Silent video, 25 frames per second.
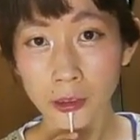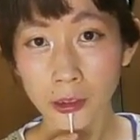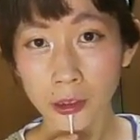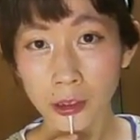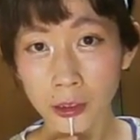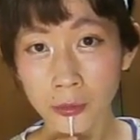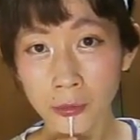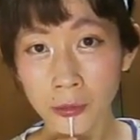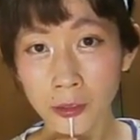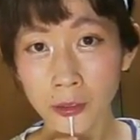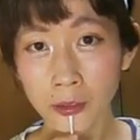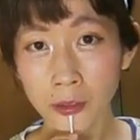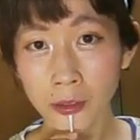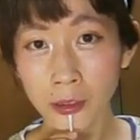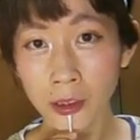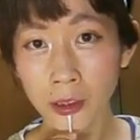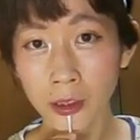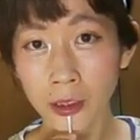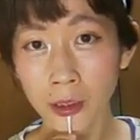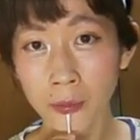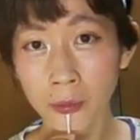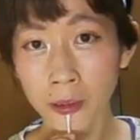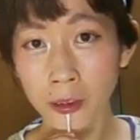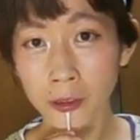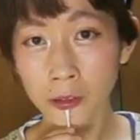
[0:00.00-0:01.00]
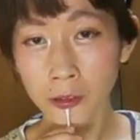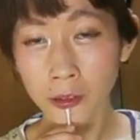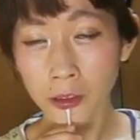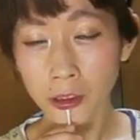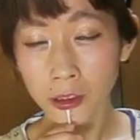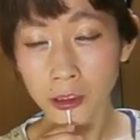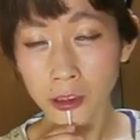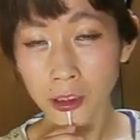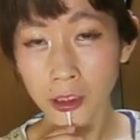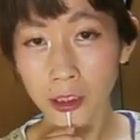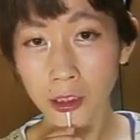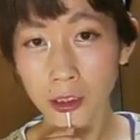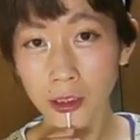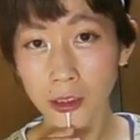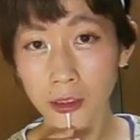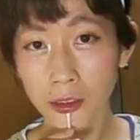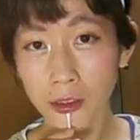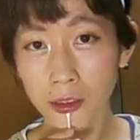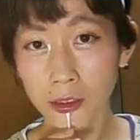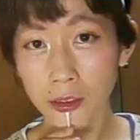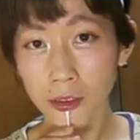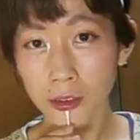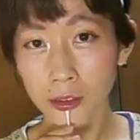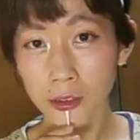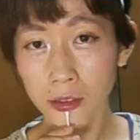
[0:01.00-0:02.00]
ちらも斜め押しで
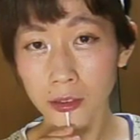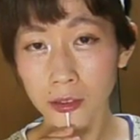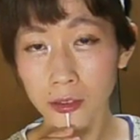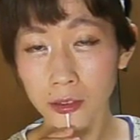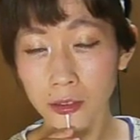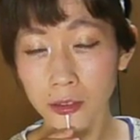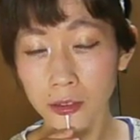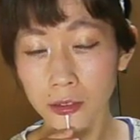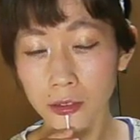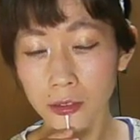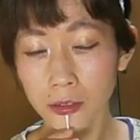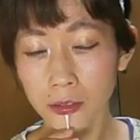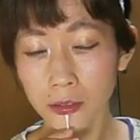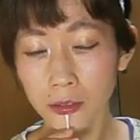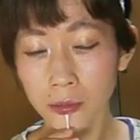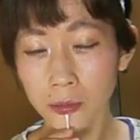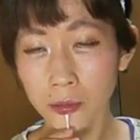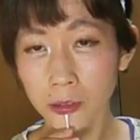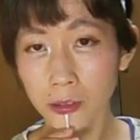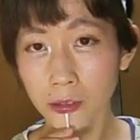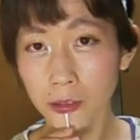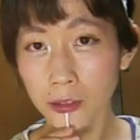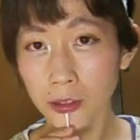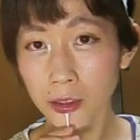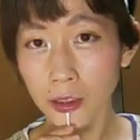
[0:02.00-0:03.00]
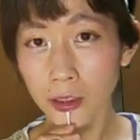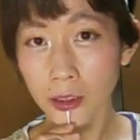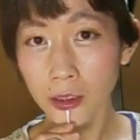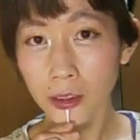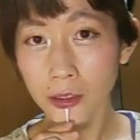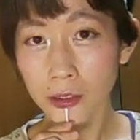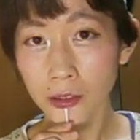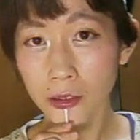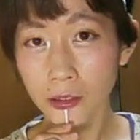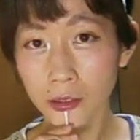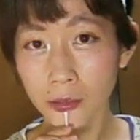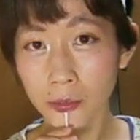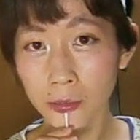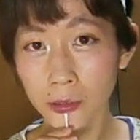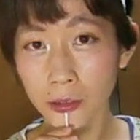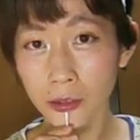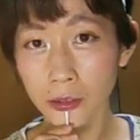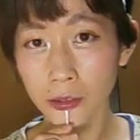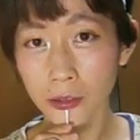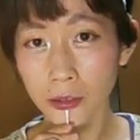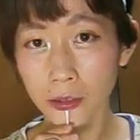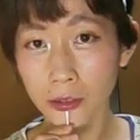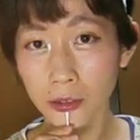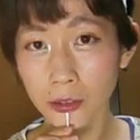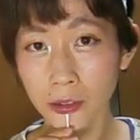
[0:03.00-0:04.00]
5秒から10
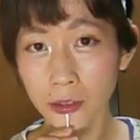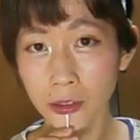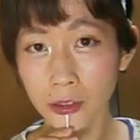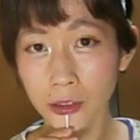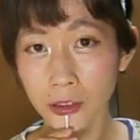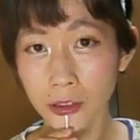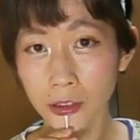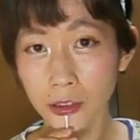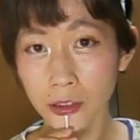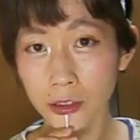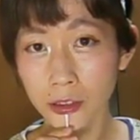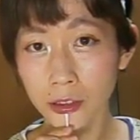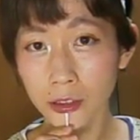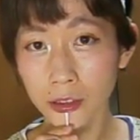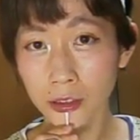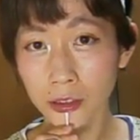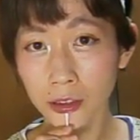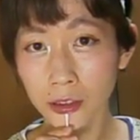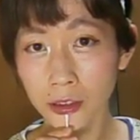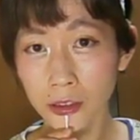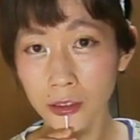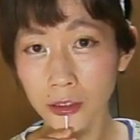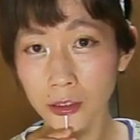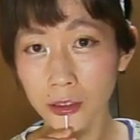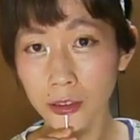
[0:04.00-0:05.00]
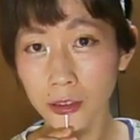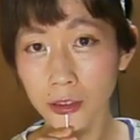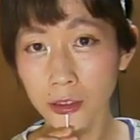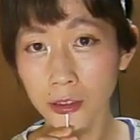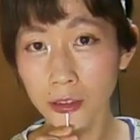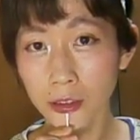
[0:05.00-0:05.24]
秒12345678910